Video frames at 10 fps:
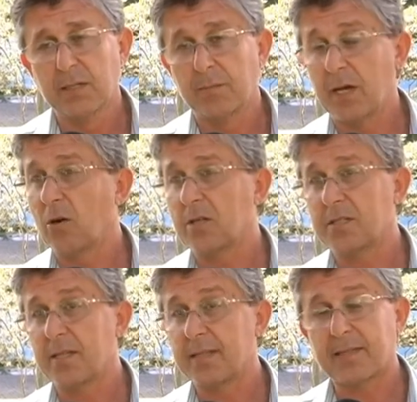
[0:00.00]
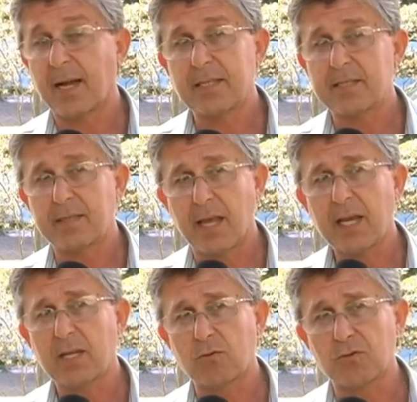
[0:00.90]
maiores detalhes
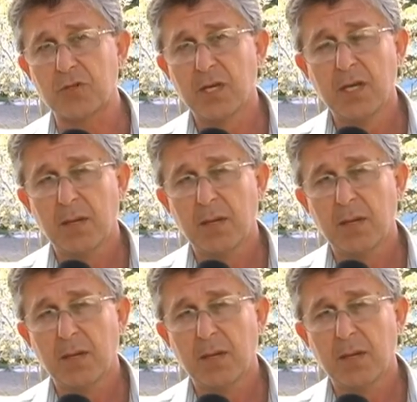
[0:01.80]
técnicos,